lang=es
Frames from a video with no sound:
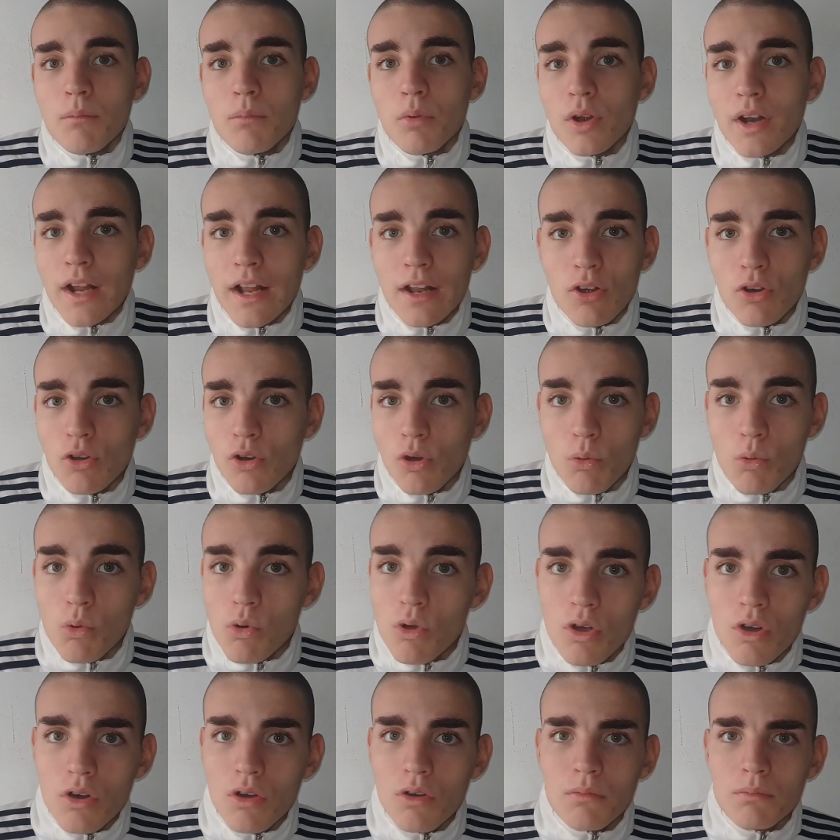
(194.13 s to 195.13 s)
por algo lo
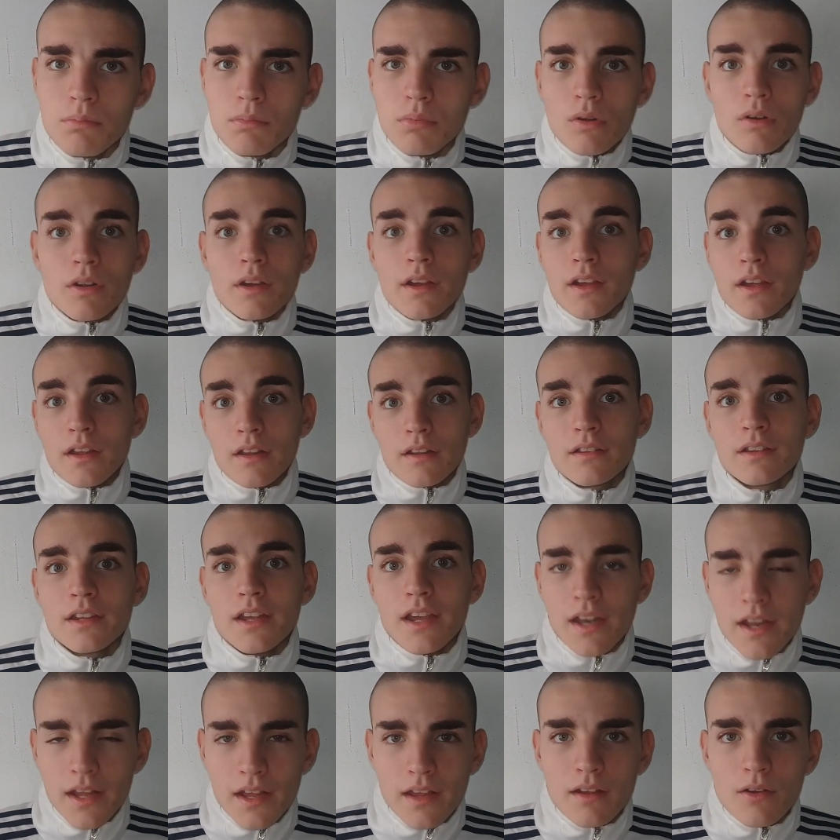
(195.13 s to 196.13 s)
buscó. Porque
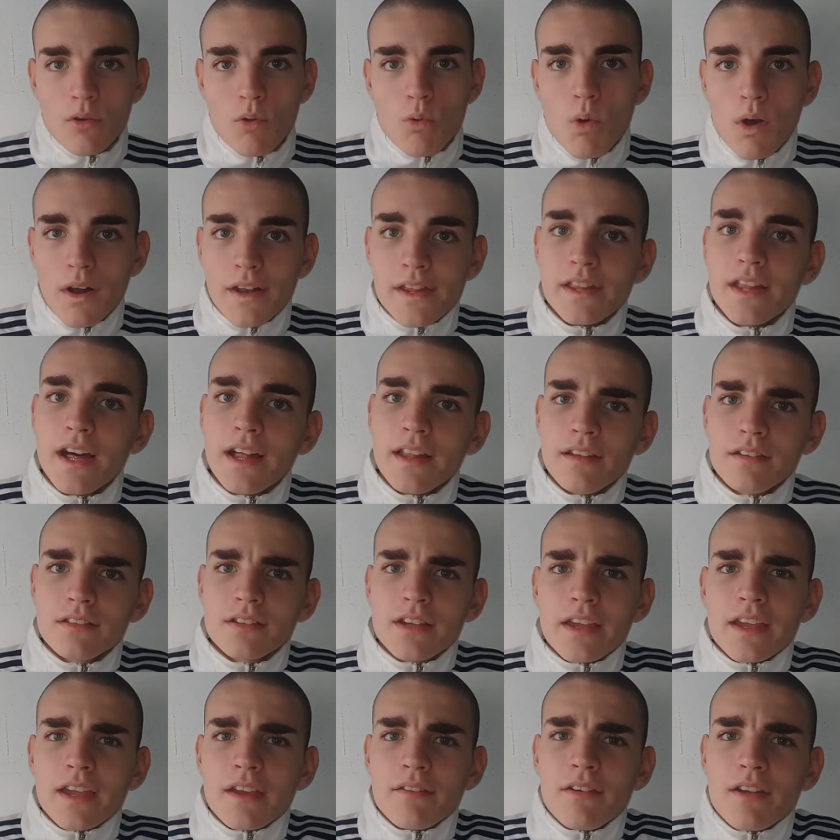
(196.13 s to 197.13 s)
tiene
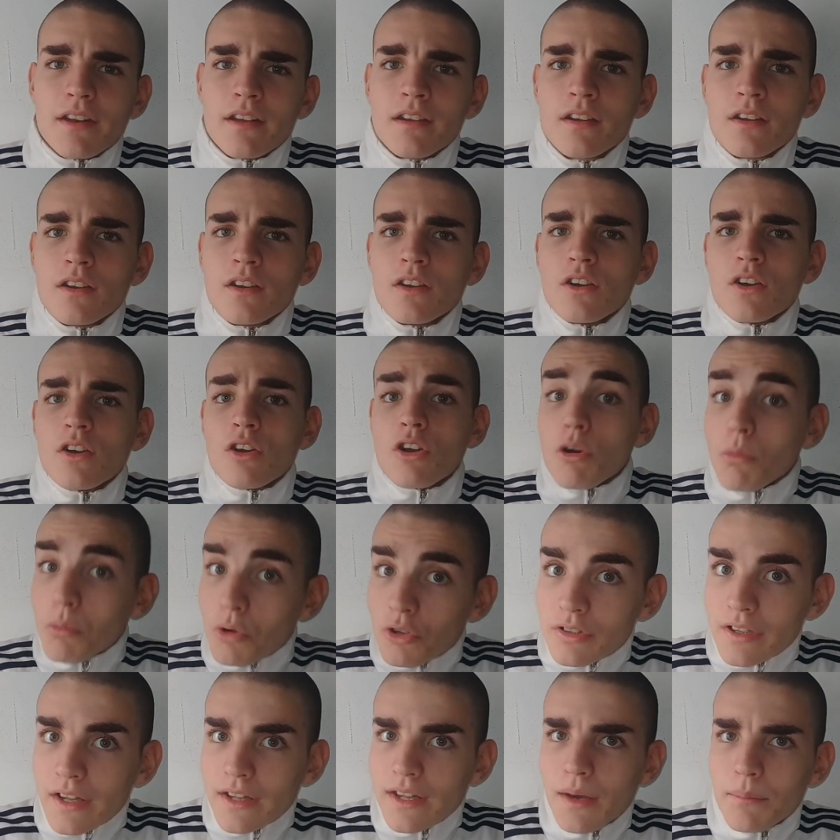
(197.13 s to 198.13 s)
cualidades y hay que ver
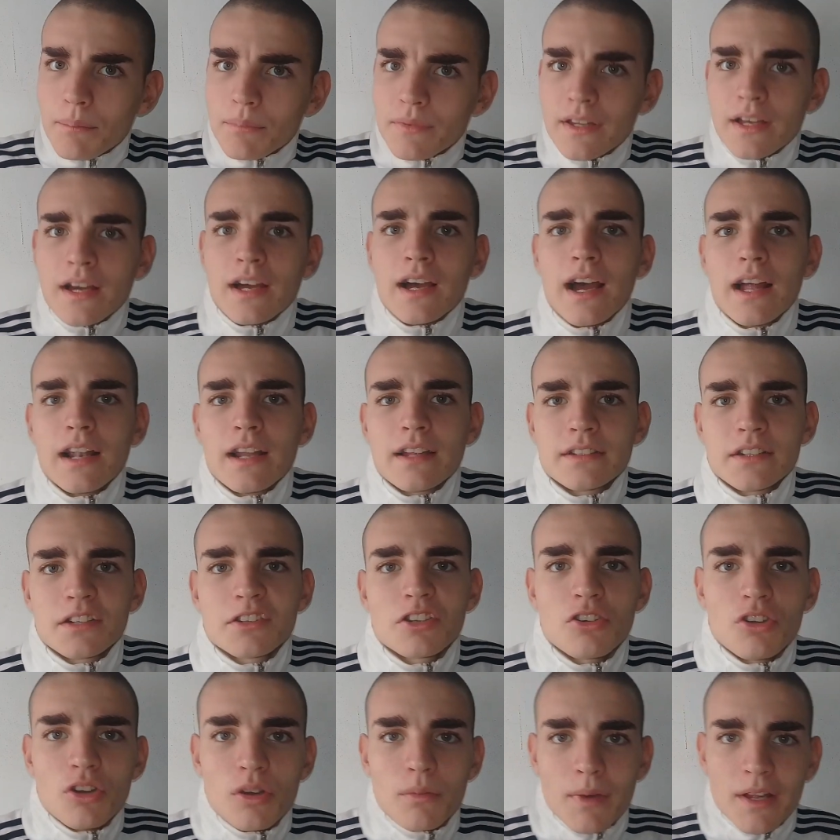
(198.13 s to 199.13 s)
cómo se adapta al
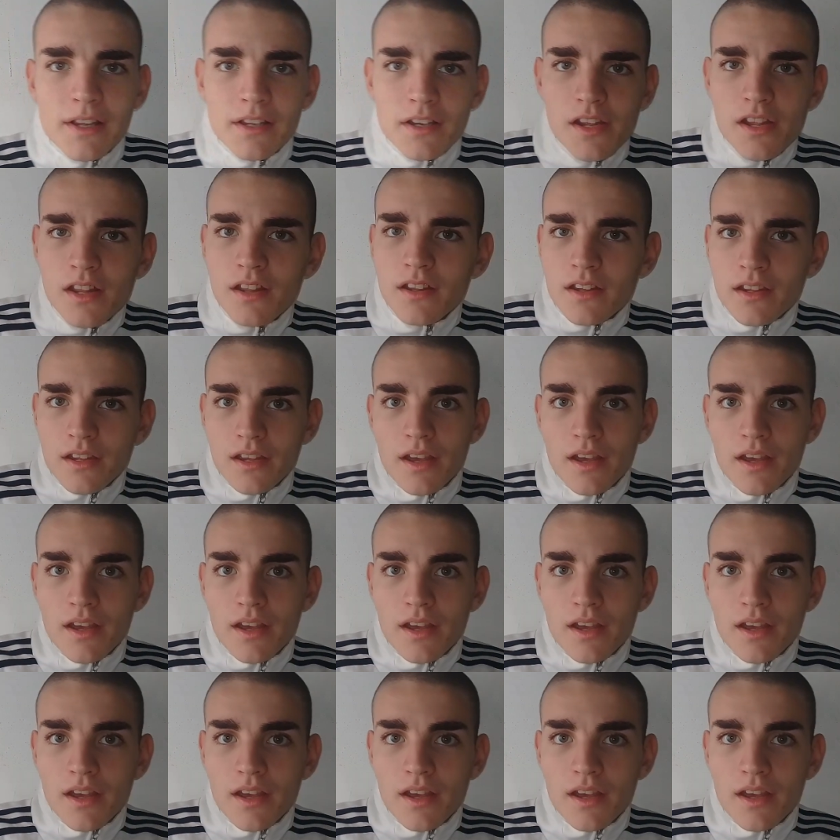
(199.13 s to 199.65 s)
Atlético de Madrid.